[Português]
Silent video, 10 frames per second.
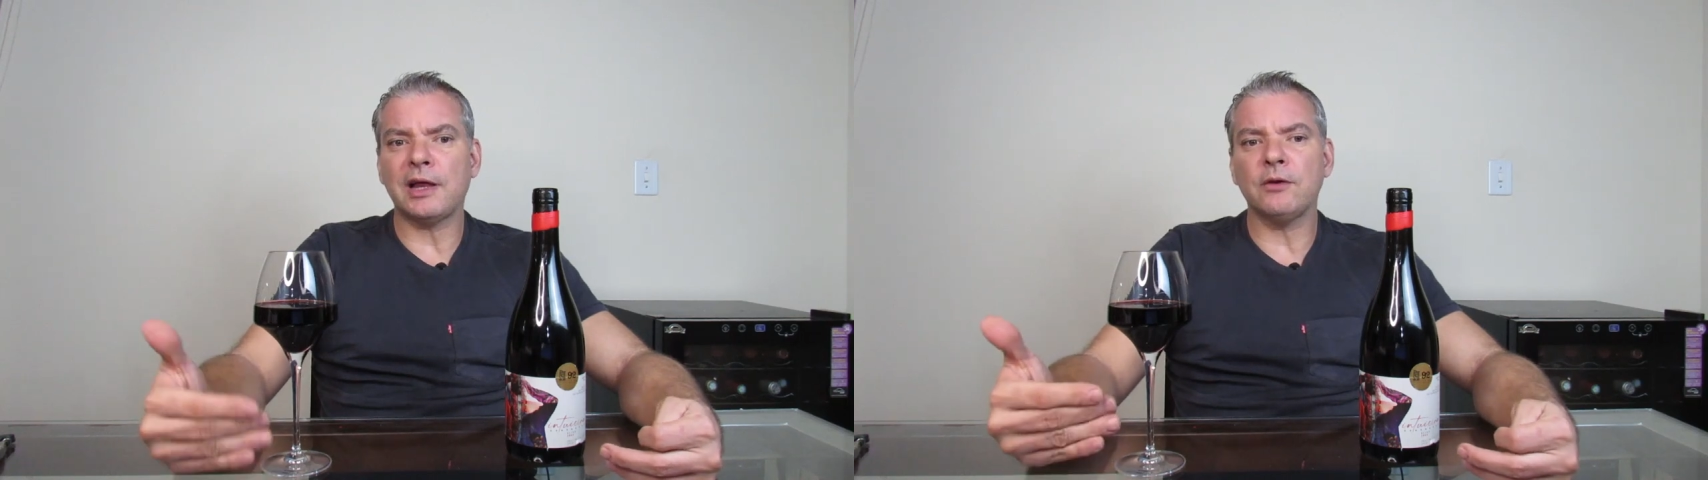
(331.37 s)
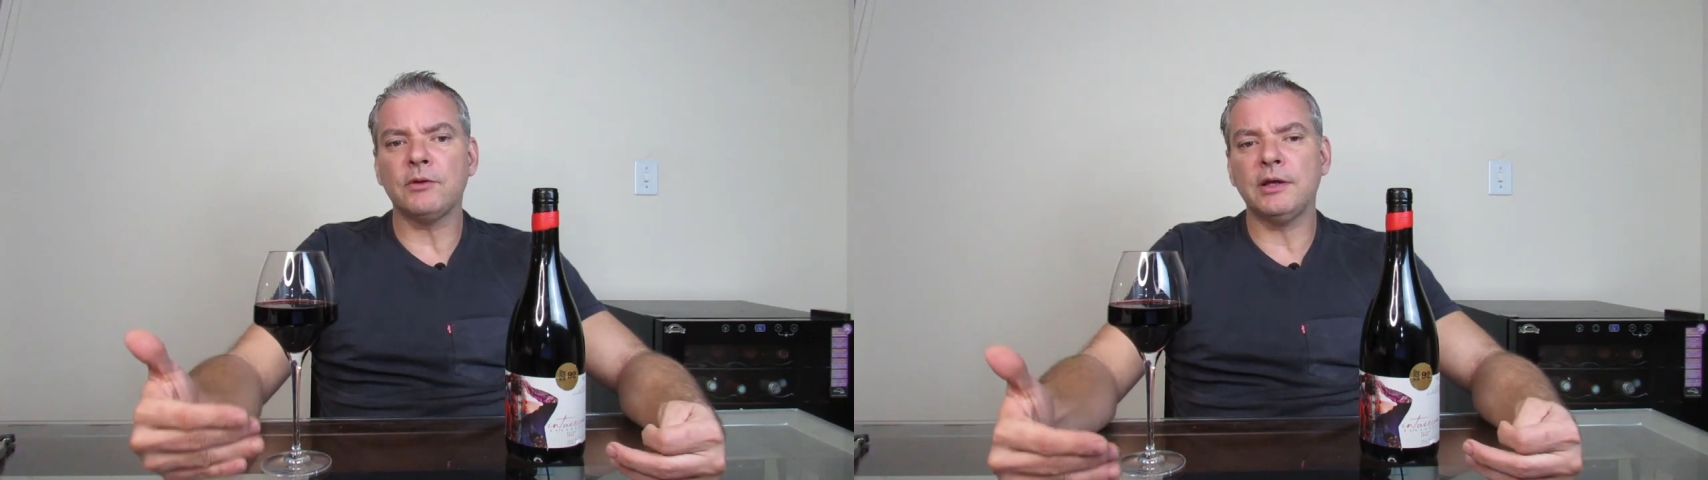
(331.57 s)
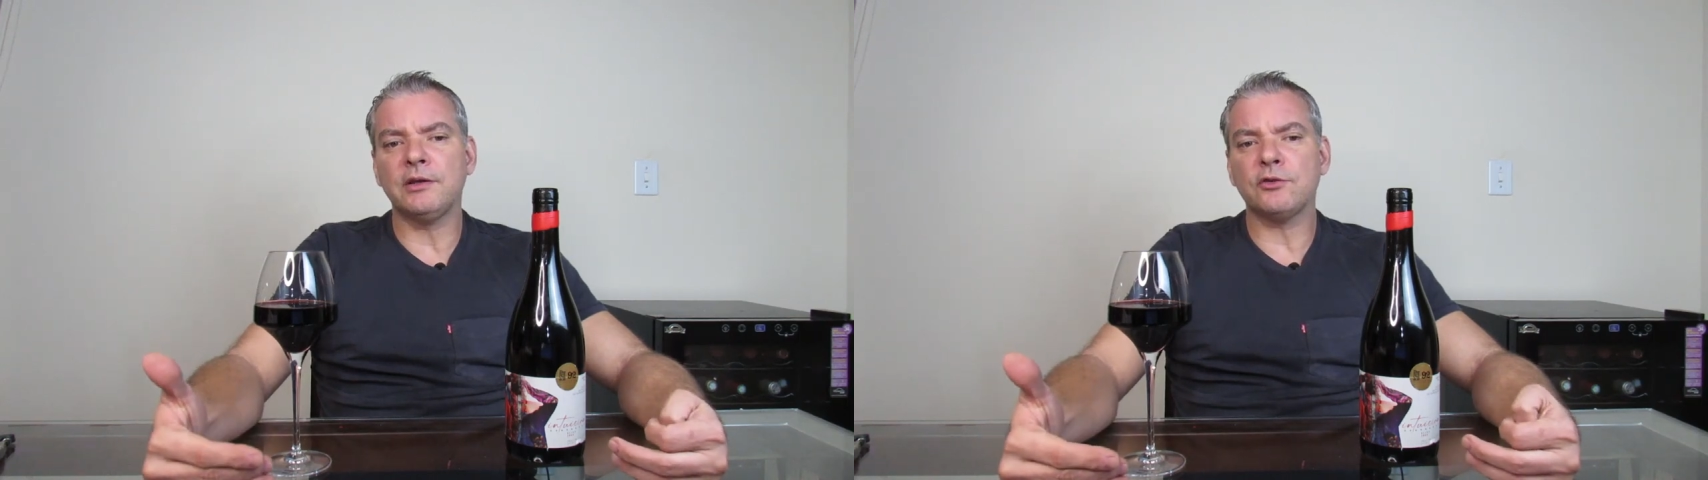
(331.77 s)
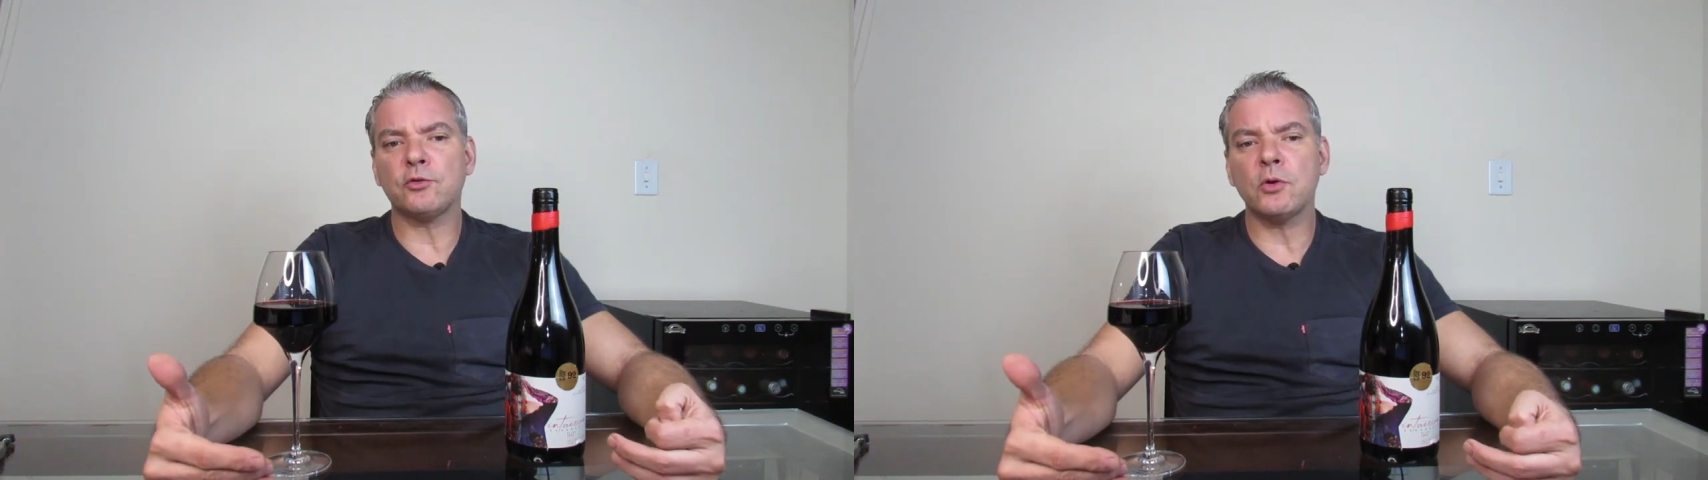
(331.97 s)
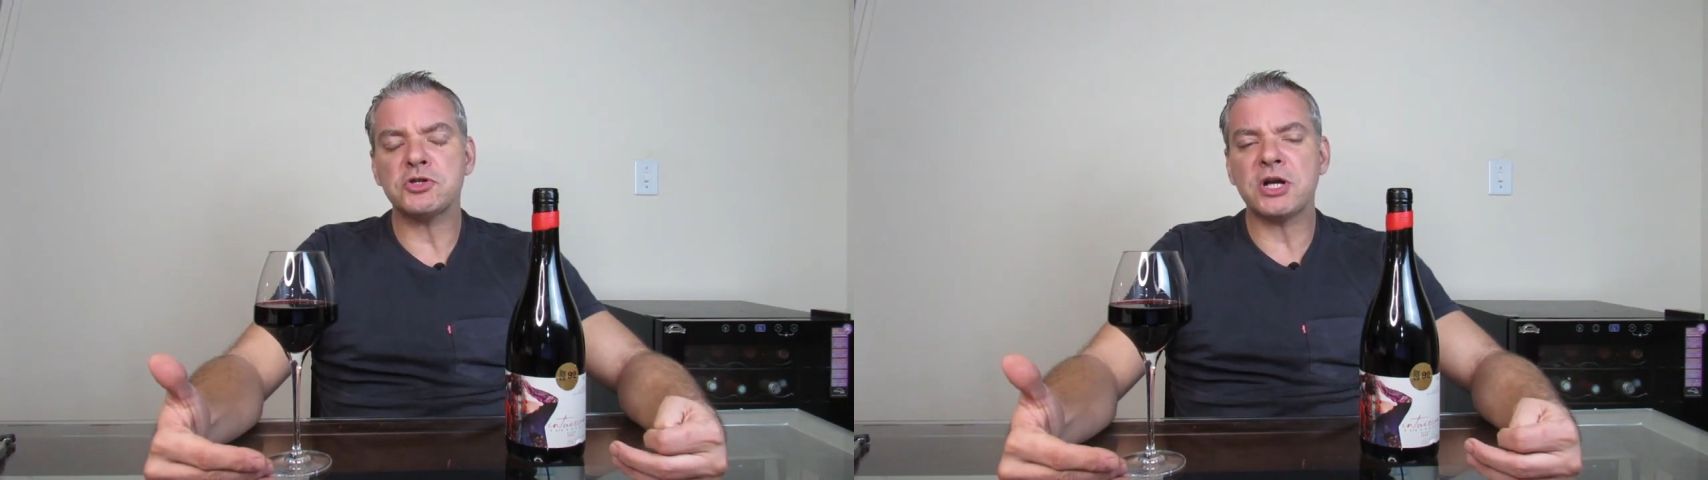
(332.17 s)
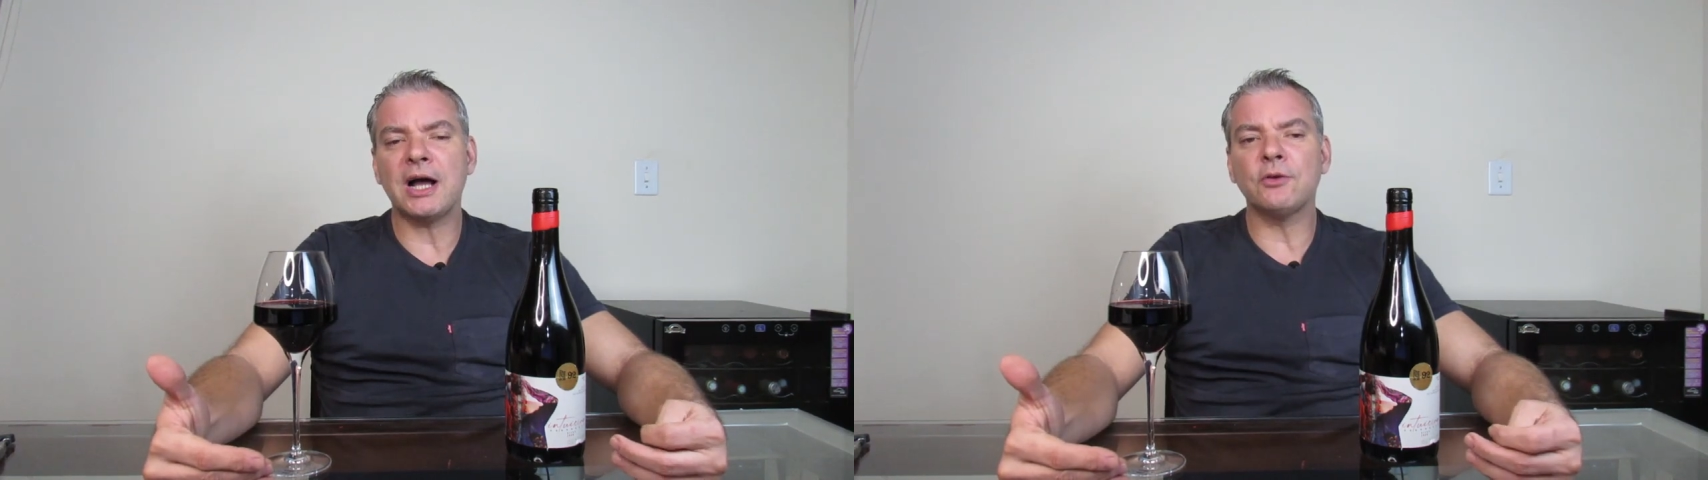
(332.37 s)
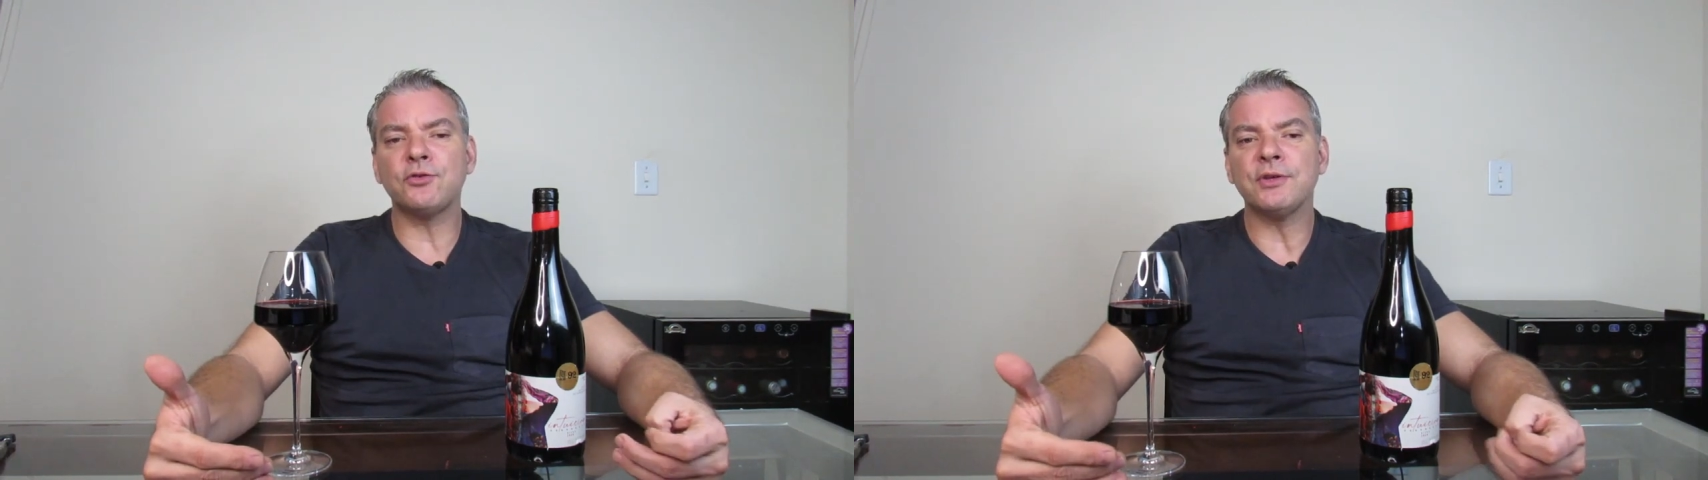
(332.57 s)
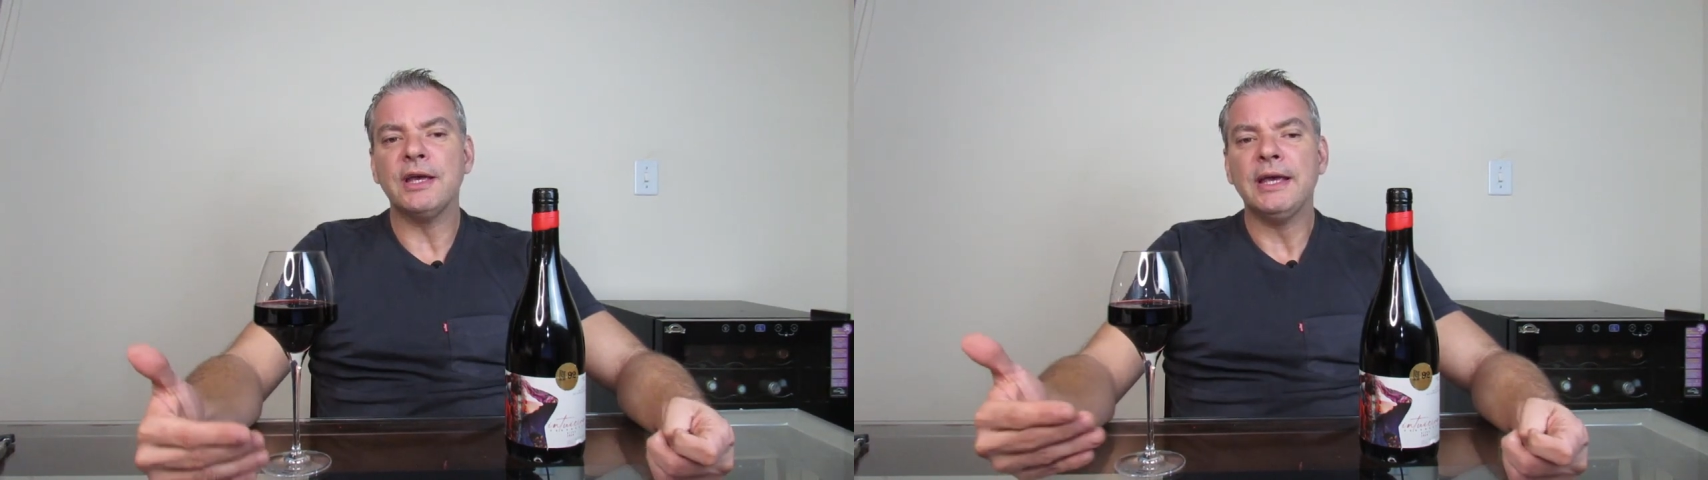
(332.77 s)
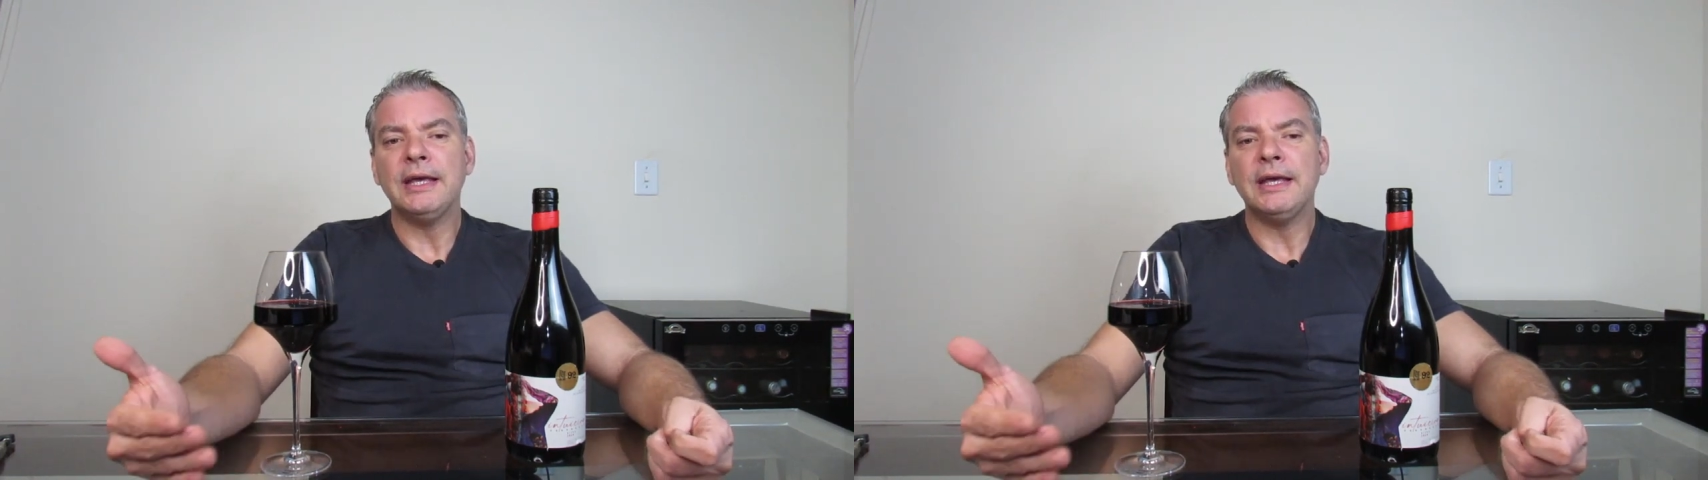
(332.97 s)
lá no Guia Descorchados